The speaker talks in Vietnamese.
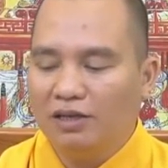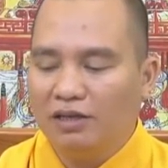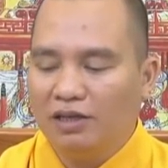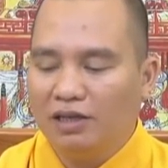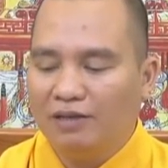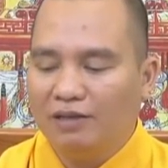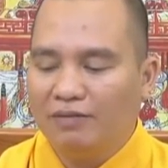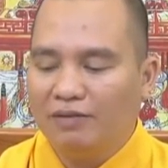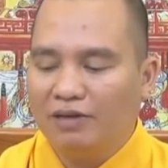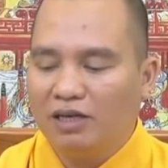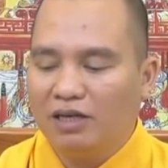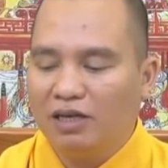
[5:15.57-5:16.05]

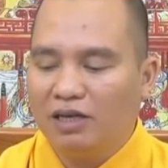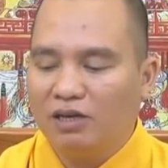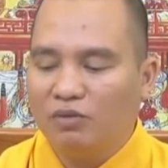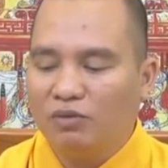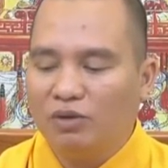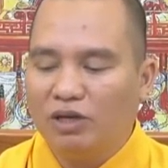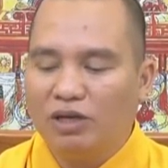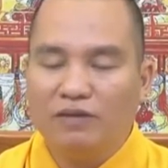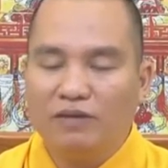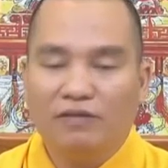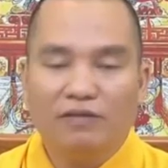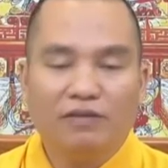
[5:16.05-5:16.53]
thì phải khấn
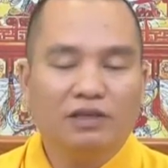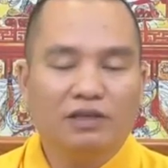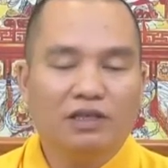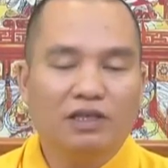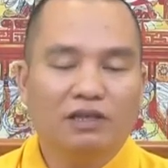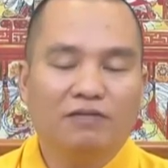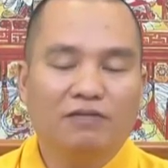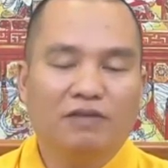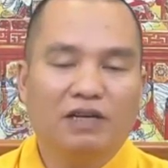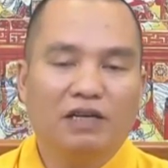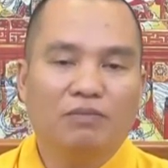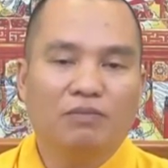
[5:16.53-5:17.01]
nguyện
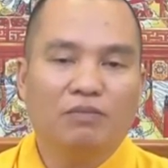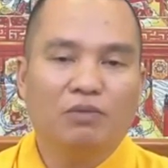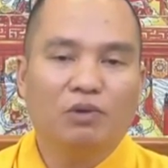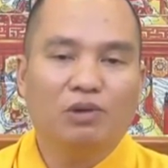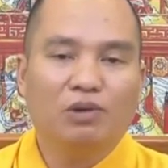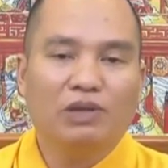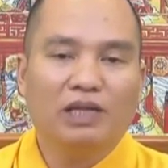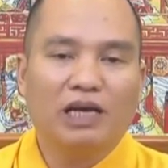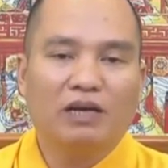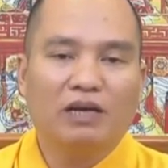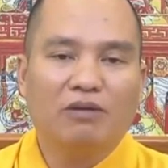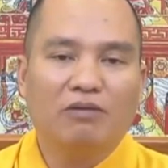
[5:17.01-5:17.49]
chư Phật
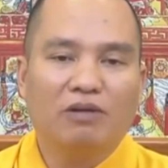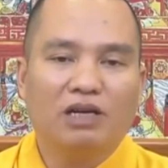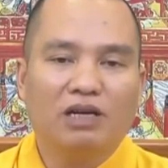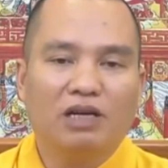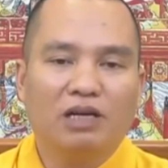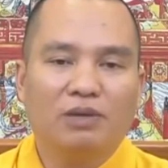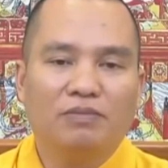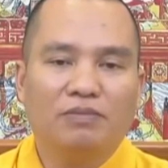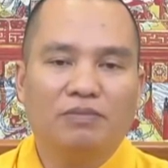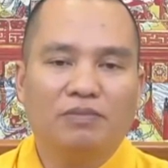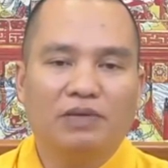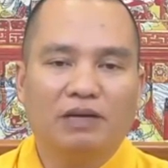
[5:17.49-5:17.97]
Bồ Tát Quan
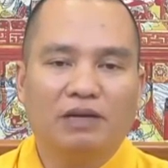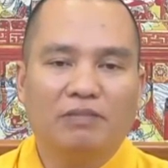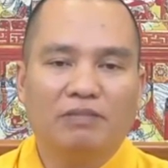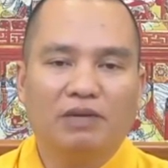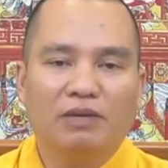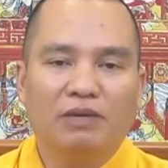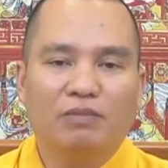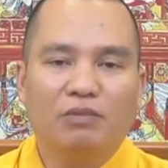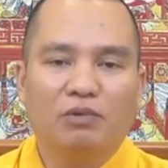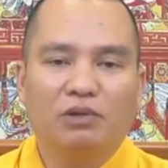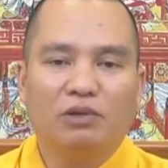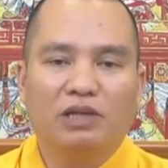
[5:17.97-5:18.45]
Âm đặc
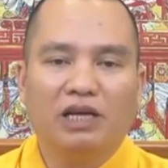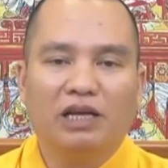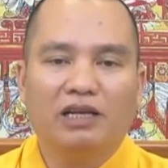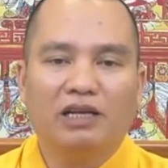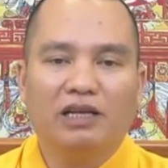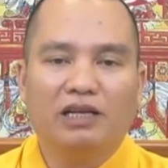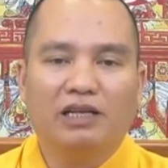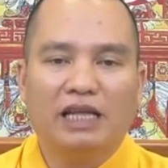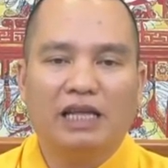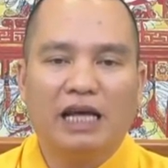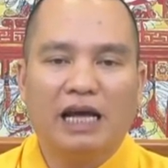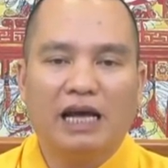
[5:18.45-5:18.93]
biệt Bồ Tát
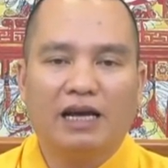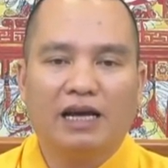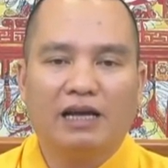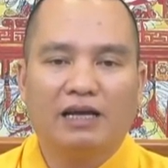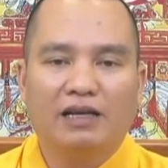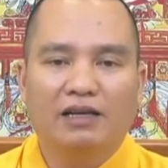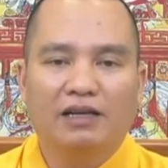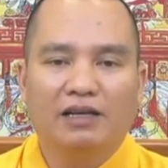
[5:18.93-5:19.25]
Địa Tạng